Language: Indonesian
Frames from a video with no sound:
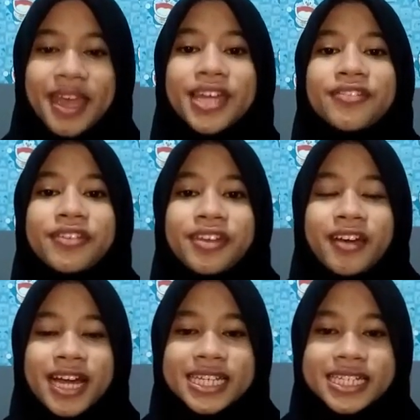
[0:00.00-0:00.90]
Di video
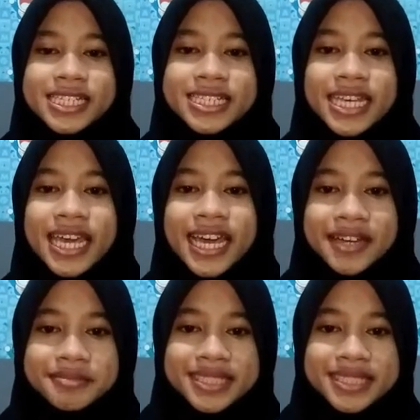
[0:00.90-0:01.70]
kali ini saya akan